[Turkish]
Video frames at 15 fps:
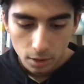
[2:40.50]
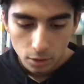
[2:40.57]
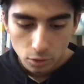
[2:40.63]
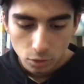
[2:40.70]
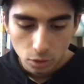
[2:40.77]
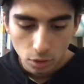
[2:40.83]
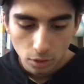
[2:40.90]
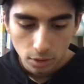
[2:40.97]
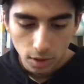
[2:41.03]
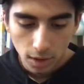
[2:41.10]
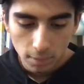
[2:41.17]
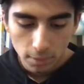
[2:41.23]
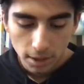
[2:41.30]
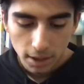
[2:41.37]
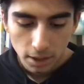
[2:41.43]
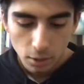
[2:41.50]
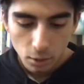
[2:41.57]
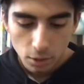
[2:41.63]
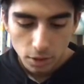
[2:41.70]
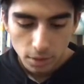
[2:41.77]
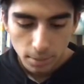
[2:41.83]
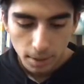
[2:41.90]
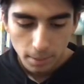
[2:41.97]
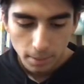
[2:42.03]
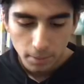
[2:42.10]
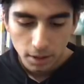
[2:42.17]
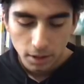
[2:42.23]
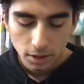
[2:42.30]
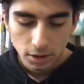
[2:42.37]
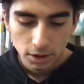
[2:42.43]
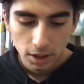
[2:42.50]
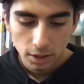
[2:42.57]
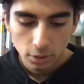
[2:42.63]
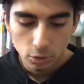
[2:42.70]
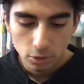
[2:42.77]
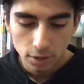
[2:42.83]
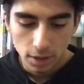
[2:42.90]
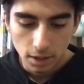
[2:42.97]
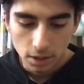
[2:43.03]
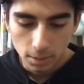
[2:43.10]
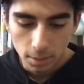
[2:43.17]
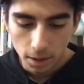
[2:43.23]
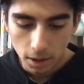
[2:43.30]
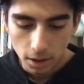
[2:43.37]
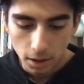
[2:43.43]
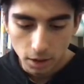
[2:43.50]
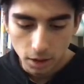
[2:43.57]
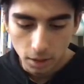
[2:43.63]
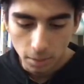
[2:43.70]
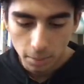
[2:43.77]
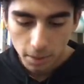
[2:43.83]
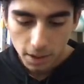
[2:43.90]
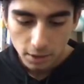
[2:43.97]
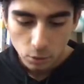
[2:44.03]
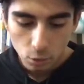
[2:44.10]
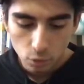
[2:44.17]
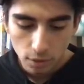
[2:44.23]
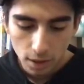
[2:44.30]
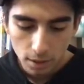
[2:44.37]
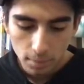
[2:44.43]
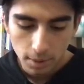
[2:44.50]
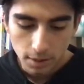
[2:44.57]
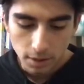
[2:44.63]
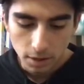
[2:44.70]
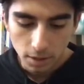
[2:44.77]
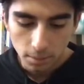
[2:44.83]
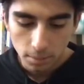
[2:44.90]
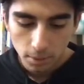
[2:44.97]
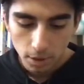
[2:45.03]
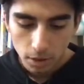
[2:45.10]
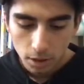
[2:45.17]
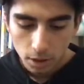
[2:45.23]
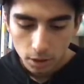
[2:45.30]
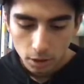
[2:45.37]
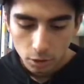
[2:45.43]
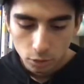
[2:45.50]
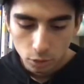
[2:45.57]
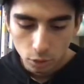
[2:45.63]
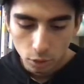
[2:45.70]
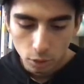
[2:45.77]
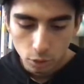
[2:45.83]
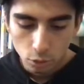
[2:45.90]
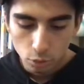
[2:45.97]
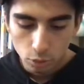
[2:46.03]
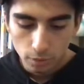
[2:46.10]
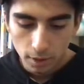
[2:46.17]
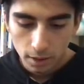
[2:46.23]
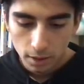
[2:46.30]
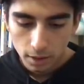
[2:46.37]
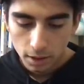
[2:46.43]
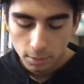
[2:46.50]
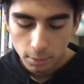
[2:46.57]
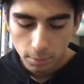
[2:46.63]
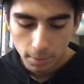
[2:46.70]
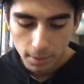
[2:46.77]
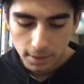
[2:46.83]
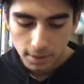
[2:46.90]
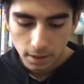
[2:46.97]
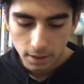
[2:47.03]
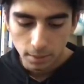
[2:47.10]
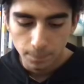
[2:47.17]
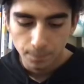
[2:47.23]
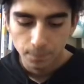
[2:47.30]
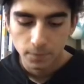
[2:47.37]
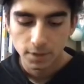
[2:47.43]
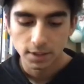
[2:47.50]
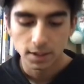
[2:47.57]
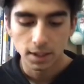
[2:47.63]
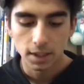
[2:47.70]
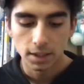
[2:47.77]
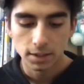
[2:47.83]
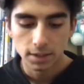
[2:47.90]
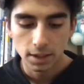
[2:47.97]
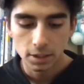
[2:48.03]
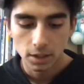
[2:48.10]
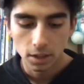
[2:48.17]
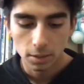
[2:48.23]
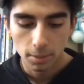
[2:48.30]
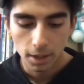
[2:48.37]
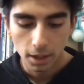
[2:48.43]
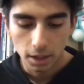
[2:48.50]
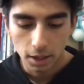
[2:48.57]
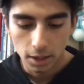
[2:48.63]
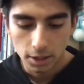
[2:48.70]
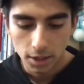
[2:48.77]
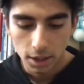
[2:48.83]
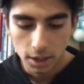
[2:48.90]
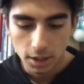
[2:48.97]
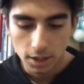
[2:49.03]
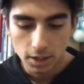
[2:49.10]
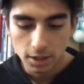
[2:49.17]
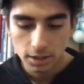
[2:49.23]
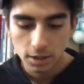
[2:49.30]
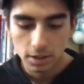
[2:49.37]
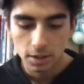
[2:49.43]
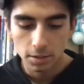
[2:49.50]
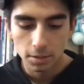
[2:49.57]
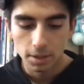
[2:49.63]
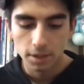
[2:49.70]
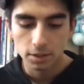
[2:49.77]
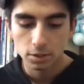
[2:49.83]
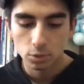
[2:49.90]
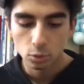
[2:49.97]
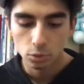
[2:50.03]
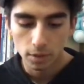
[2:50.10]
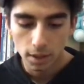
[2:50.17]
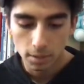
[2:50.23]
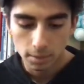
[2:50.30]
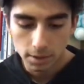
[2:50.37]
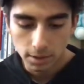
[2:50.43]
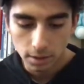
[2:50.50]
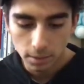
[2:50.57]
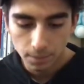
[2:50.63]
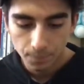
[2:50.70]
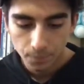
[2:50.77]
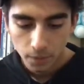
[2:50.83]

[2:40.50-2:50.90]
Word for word: Sonra ama ilk önce ben bir şey yükselteceğim arkadaşlar. Biraz duvar basacağım. Şöyle şu duvarları bir basalım. Sırayla seçelim arkadaşlar. İksirle birazcık duvar basalım.